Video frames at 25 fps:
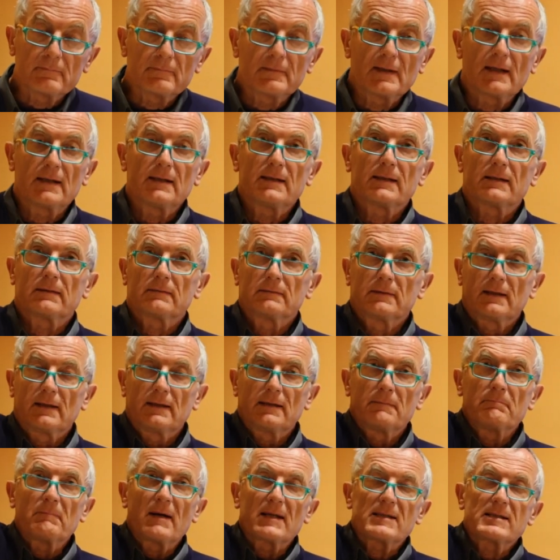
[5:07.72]

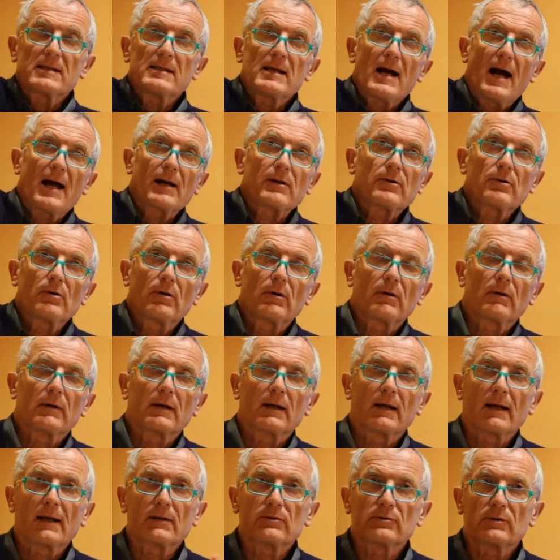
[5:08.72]
nell'immaginario
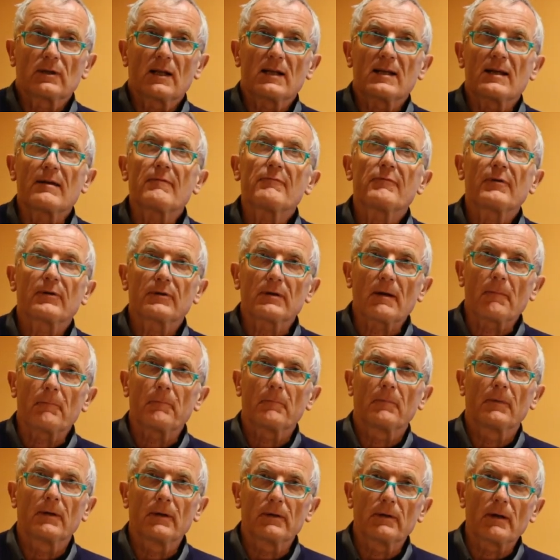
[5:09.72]
il regno degli inferi
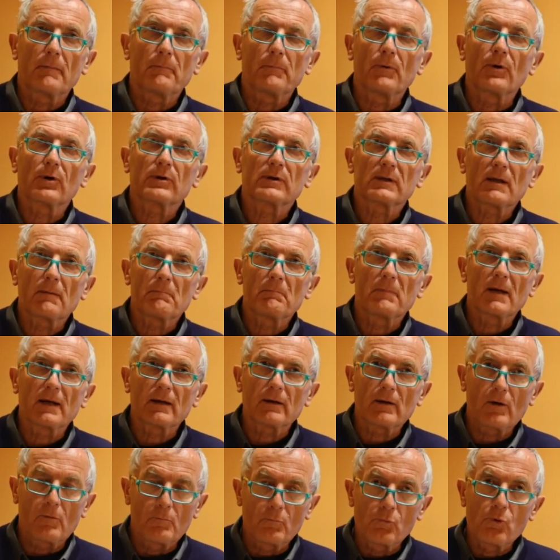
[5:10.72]
è,
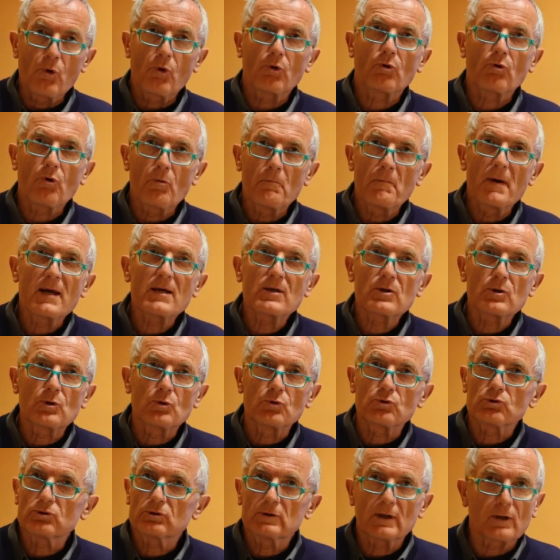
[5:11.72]
ben, è un luogo ben
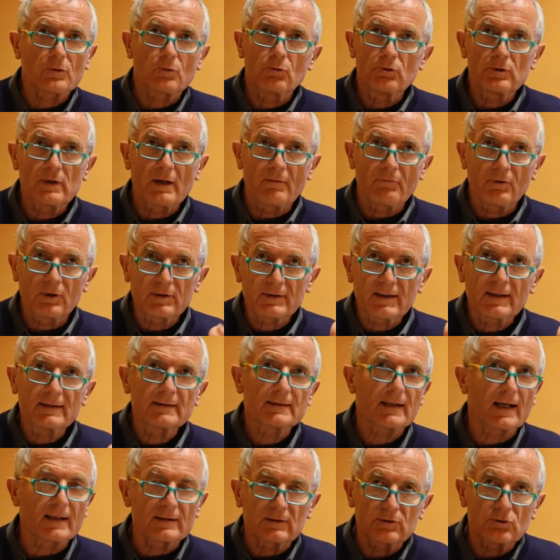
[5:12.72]
chiuso da cui una volta
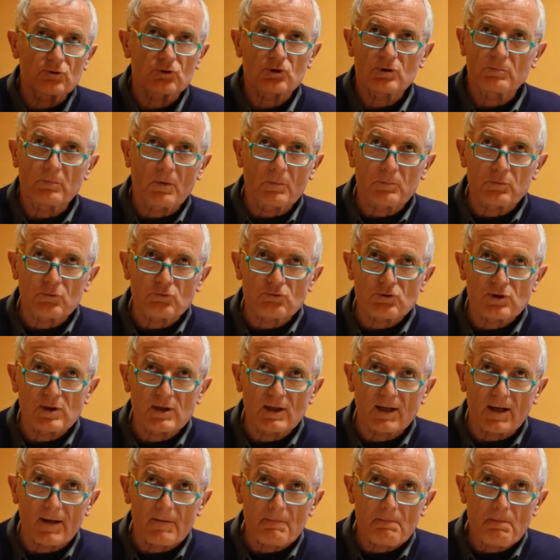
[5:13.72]
entrati non si può più
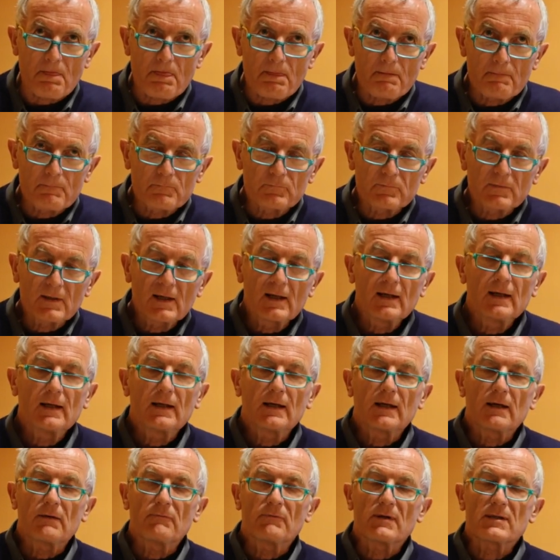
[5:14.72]
uscire.
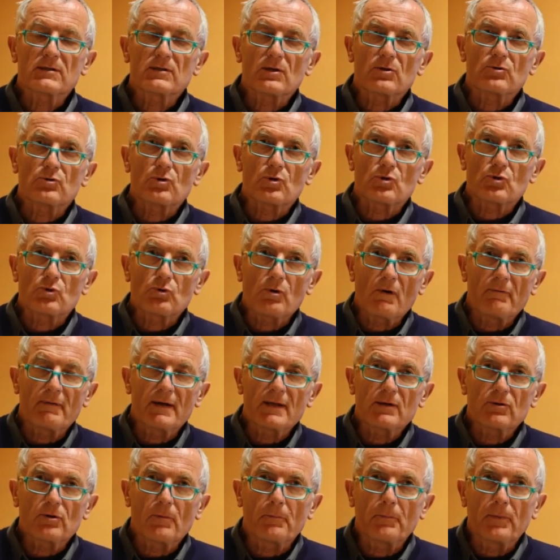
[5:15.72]
Invece Gesù
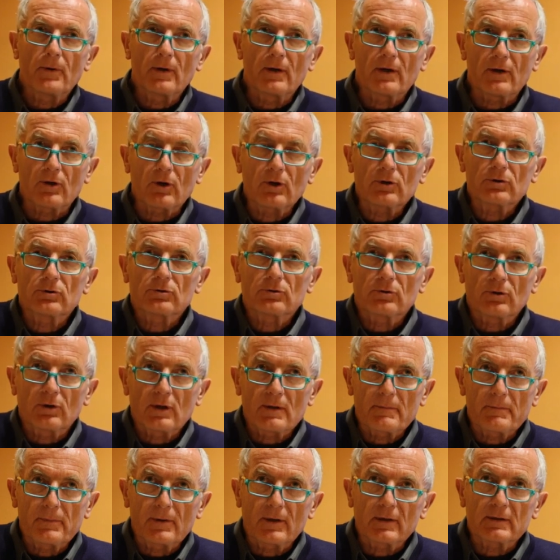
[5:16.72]
avendo rotto
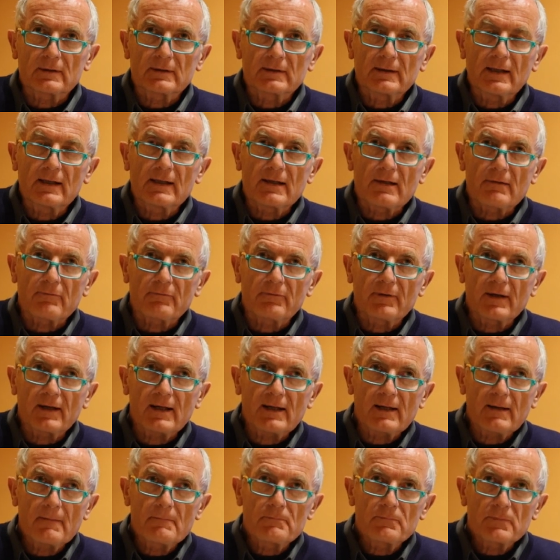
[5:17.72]
le porte degli
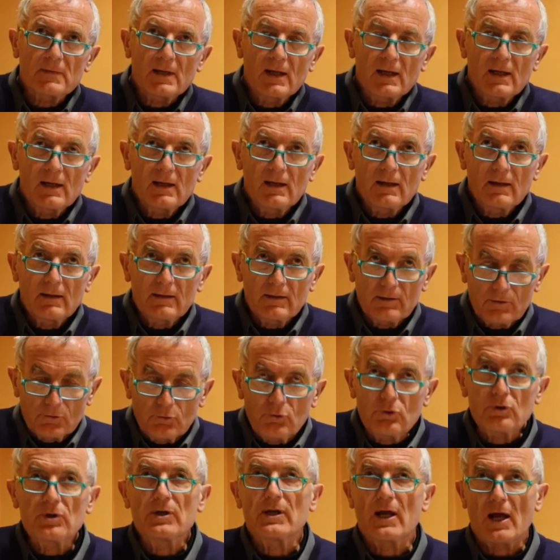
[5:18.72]
inferi
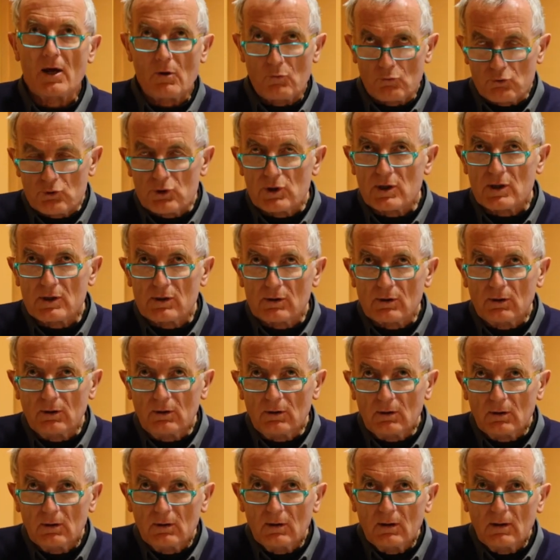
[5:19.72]
lui ne è
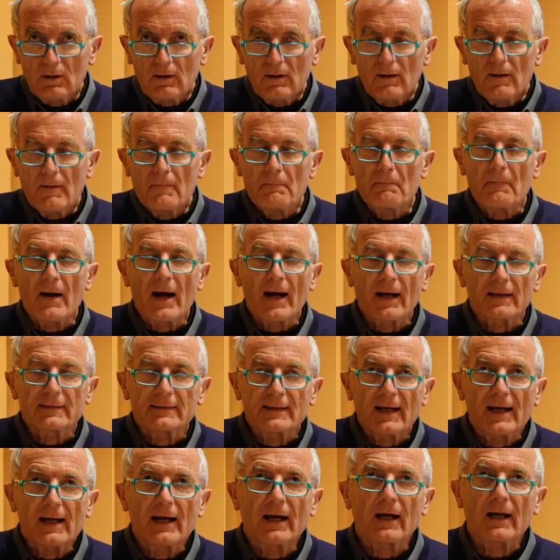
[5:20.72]
uscito, ma
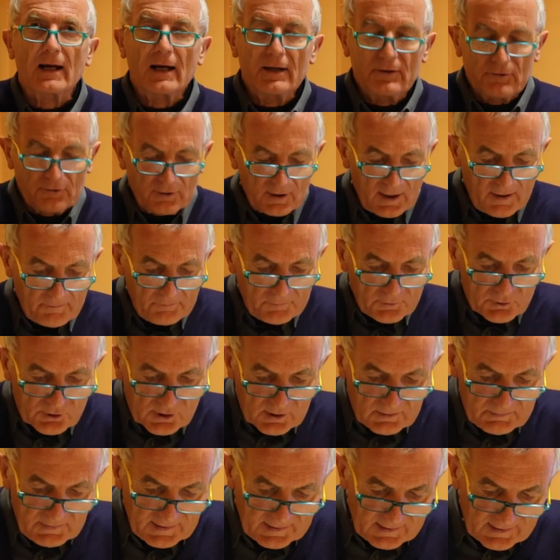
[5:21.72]
dà anche a noi la
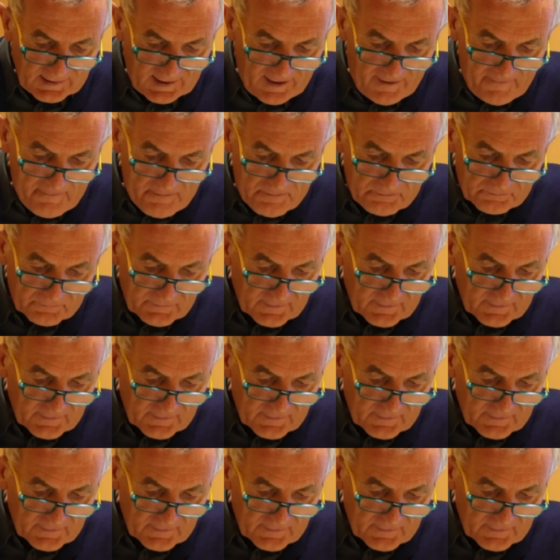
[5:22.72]
possibilità,